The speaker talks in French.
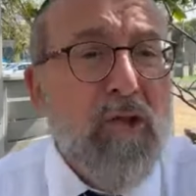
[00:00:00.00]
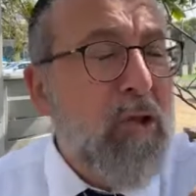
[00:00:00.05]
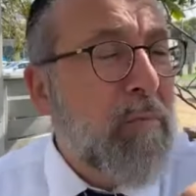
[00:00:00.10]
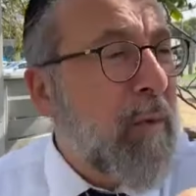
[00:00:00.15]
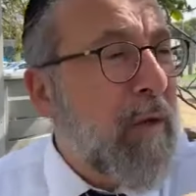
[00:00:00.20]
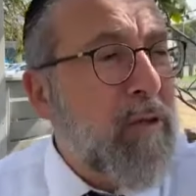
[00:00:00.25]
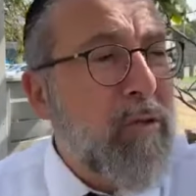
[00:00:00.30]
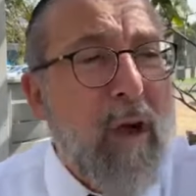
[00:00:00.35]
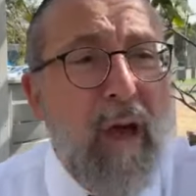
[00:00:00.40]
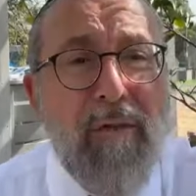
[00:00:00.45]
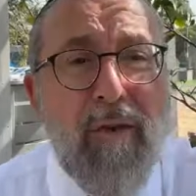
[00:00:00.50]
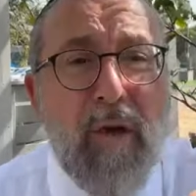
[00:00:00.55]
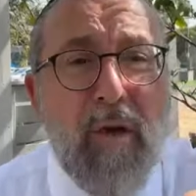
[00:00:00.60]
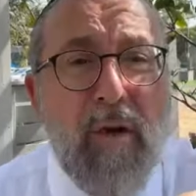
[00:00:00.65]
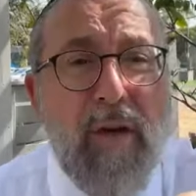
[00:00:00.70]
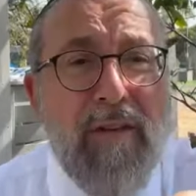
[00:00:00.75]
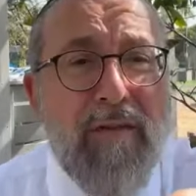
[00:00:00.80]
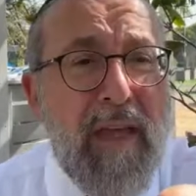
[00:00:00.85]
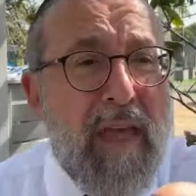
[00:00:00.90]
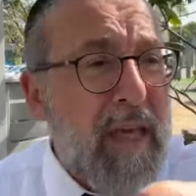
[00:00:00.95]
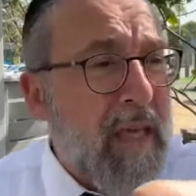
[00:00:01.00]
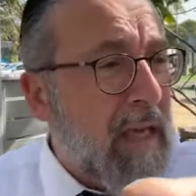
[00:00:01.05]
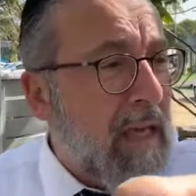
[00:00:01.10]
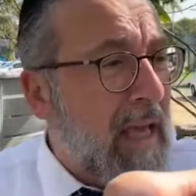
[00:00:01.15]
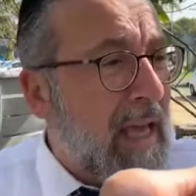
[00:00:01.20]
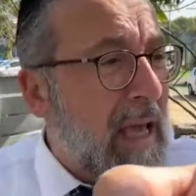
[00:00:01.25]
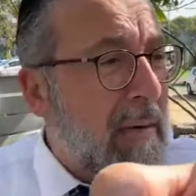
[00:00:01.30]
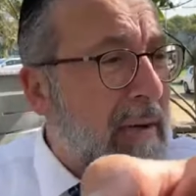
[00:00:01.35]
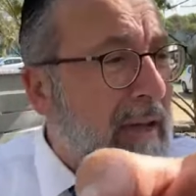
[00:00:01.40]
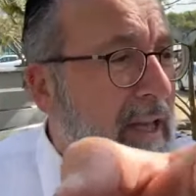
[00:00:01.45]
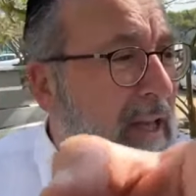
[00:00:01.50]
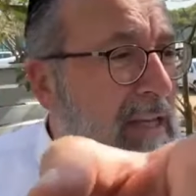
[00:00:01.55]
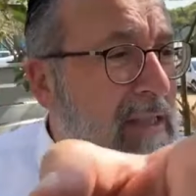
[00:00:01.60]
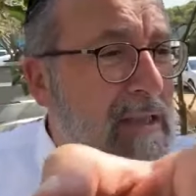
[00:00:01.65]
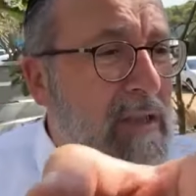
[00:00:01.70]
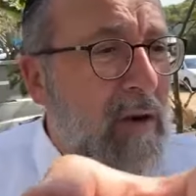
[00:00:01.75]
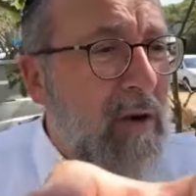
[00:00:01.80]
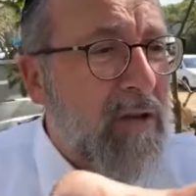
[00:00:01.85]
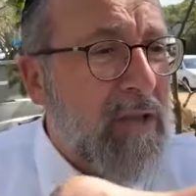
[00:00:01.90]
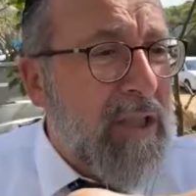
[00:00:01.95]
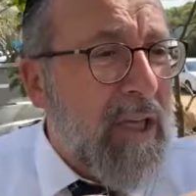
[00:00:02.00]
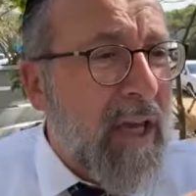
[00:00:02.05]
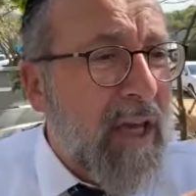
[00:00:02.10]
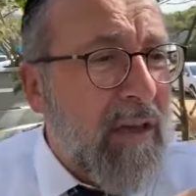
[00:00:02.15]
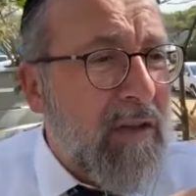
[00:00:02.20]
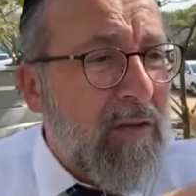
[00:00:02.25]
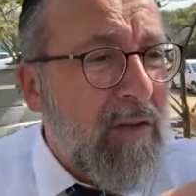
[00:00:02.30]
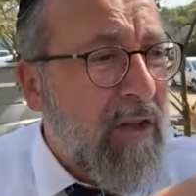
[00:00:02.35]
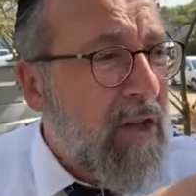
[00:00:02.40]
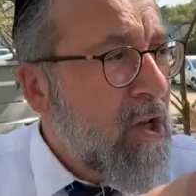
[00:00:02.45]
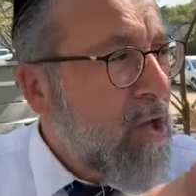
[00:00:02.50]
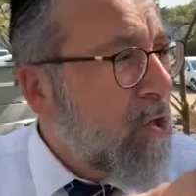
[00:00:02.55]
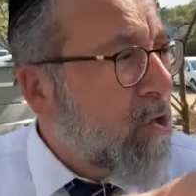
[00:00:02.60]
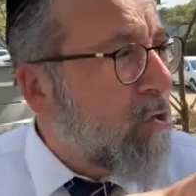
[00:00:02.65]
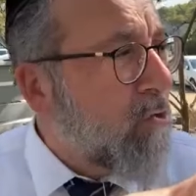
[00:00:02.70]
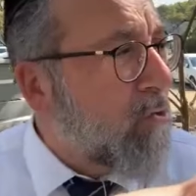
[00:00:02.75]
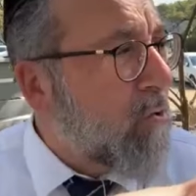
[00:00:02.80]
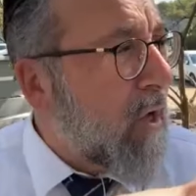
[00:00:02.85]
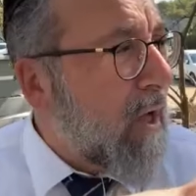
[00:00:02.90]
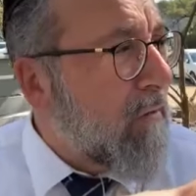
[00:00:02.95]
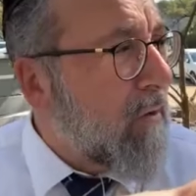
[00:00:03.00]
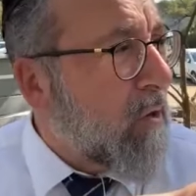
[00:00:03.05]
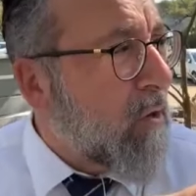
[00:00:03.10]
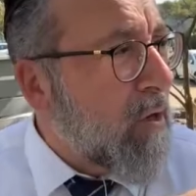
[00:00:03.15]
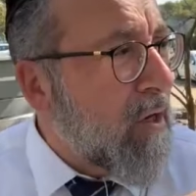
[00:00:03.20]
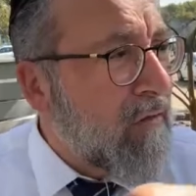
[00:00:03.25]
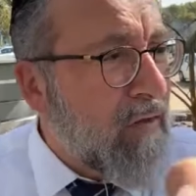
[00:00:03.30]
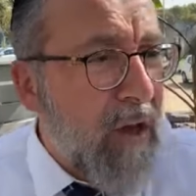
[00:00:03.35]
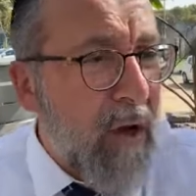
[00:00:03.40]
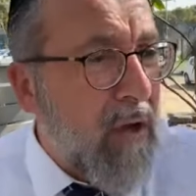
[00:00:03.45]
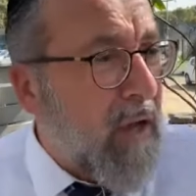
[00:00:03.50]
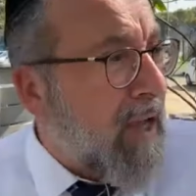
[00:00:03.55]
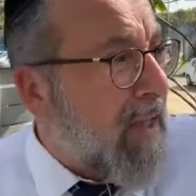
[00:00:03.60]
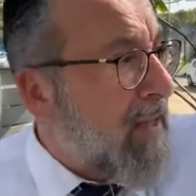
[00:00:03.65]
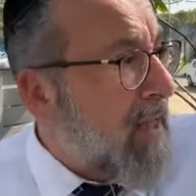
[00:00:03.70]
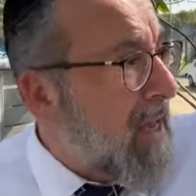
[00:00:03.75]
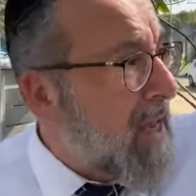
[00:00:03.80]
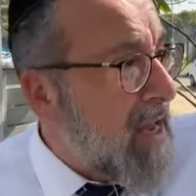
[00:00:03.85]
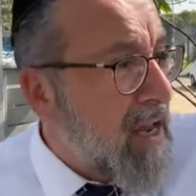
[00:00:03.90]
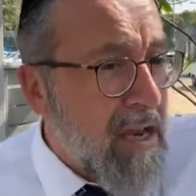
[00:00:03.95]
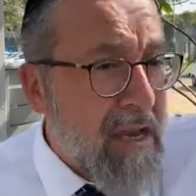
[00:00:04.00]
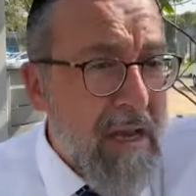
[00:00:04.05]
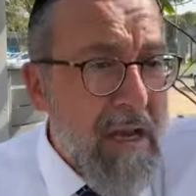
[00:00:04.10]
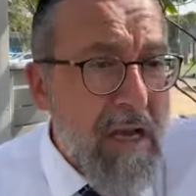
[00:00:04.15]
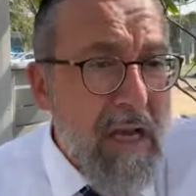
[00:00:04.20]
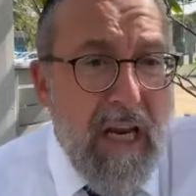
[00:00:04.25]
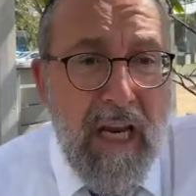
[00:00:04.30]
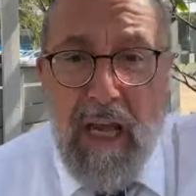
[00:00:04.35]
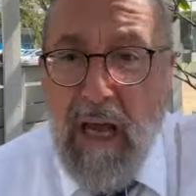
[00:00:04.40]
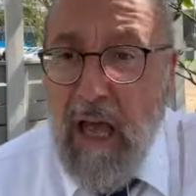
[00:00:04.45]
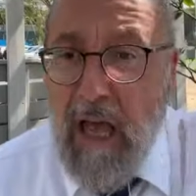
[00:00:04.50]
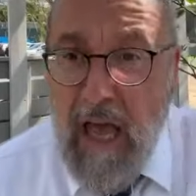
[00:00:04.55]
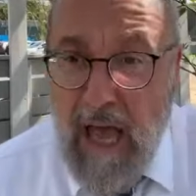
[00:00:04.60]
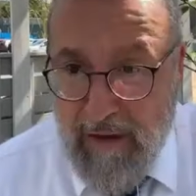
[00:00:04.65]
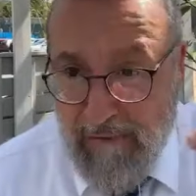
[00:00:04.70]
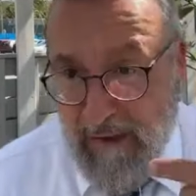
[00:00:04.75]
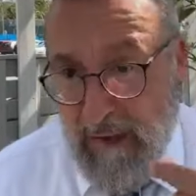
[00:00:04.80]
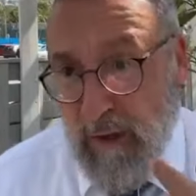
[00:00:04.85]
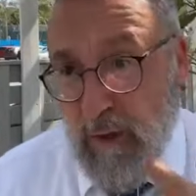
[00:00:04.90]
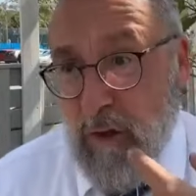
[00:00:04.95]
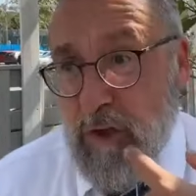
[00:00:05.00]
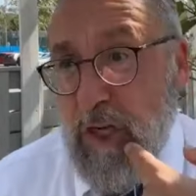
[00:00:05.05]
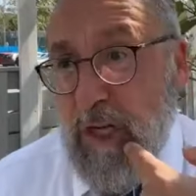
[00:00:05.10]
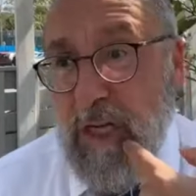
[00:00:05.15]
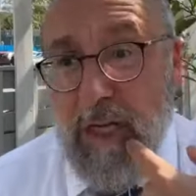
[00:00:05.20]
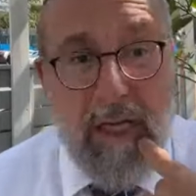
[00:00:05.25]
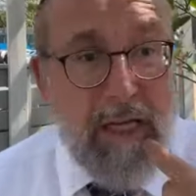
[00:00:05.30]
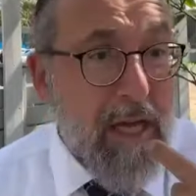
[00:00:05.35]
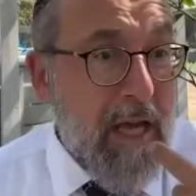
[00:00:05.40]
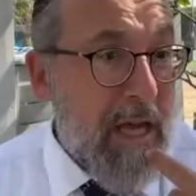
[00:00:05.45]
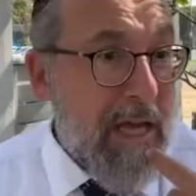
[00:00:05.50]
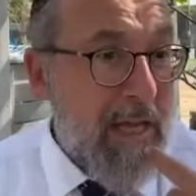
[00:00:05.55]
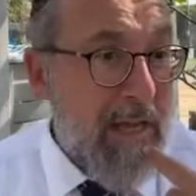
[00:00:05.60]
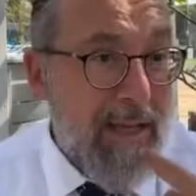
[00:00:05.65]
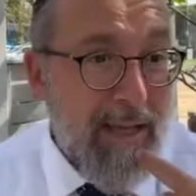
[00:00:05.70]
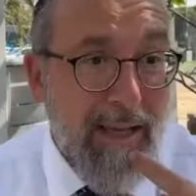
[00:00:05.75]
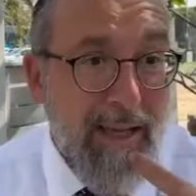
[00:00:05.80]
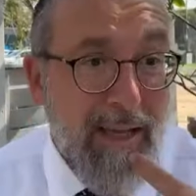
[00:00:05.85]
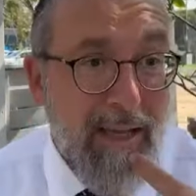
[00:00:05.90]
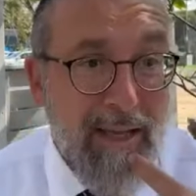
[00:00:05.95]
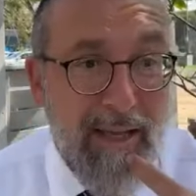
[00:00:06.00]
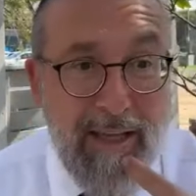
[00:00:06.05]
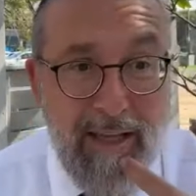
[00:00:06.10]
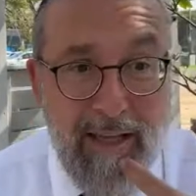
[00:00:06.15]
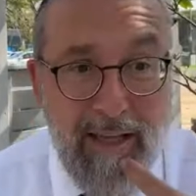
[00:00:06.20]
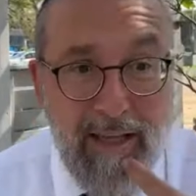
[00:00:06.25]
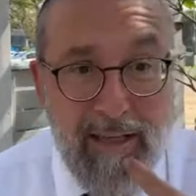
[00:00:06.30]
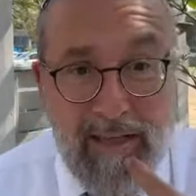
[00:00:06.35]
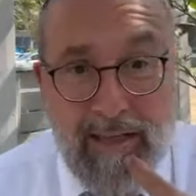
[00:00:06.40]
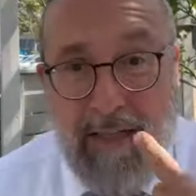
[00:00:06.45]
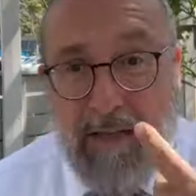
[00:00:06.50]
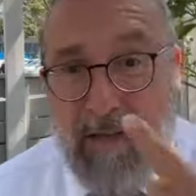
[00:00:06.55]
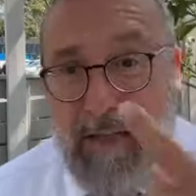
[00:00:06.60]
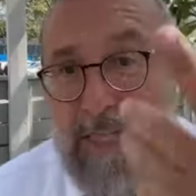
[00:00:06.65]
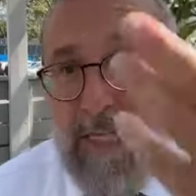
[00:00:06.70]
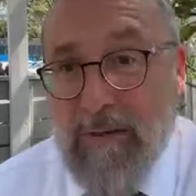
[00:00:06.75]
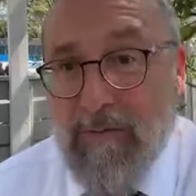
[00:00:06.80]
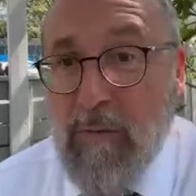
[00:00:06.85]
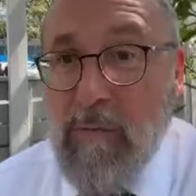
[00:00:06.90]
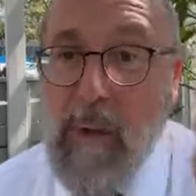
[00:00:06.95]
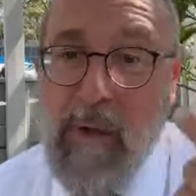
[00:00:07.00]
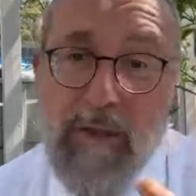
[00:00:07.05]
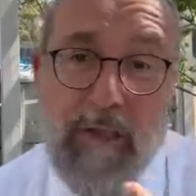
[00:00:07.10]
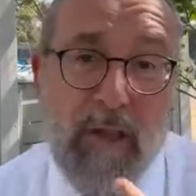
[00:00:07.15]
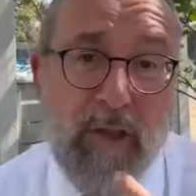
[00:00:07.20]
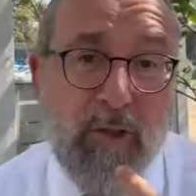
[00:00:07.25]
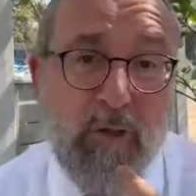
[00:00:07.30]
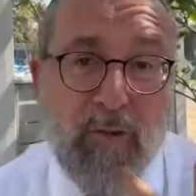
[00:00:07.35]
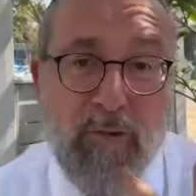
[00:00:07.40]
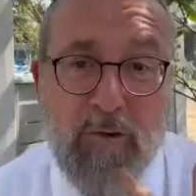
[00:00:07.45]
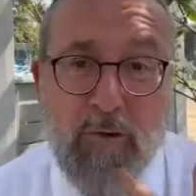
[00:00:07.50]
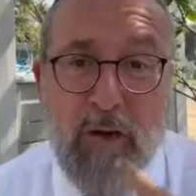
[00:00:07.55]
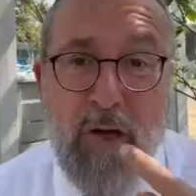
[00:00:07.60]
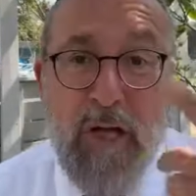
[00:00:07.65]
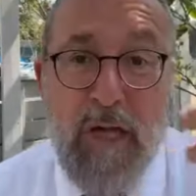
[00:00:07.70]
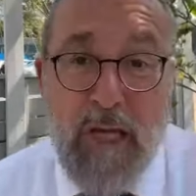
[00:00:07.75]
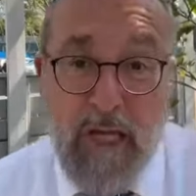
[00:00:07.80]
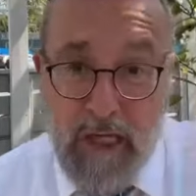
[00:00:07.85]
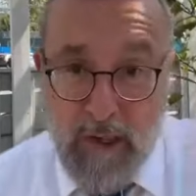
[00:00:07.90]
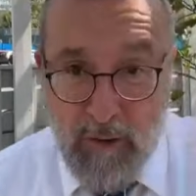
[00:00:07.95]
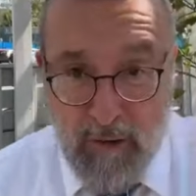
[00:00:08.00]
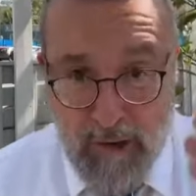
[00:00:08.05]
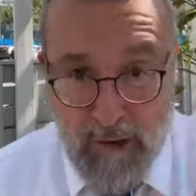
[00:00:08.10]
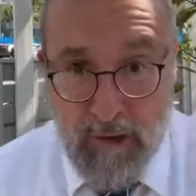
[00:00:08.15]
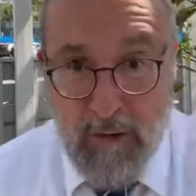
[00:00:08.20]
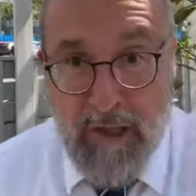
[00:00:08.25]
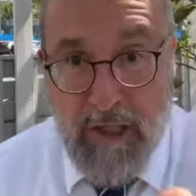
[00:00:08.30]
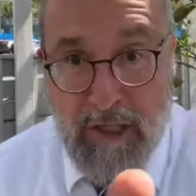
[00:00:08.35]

Non, je suis pas dur avec Olivier. Il y a quelqu'un qui a marqué ici en direct. Je suis dur avec Olivier. Regardez Avec ce que j'ai crié, si, si vous pensez que je suis dur, il